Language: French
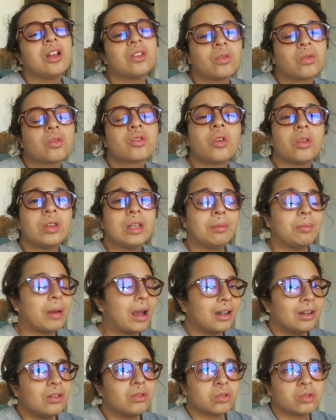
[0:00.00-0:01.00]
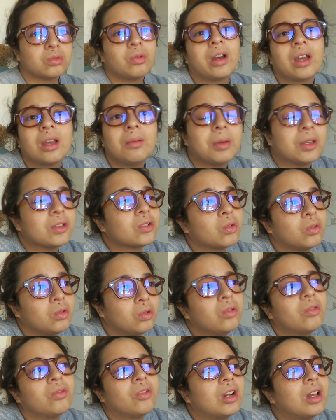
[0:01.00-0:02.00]
Donc j'en ai parlé en soirée parce que
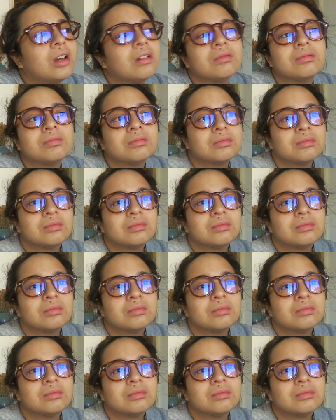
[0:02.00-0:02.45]
voilà,